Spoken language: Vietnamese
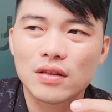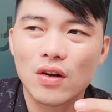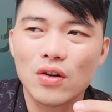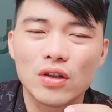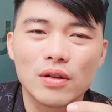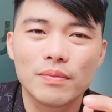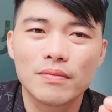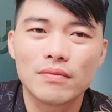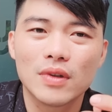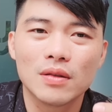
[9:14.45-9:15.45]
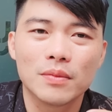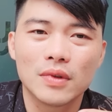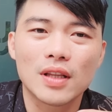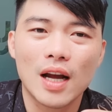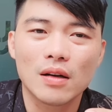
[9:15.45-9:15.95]
có người người,
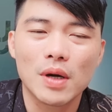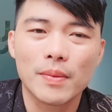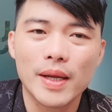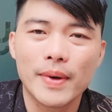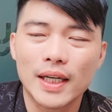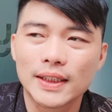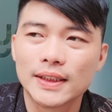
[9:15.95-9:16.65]
người thân của mình bị bệnh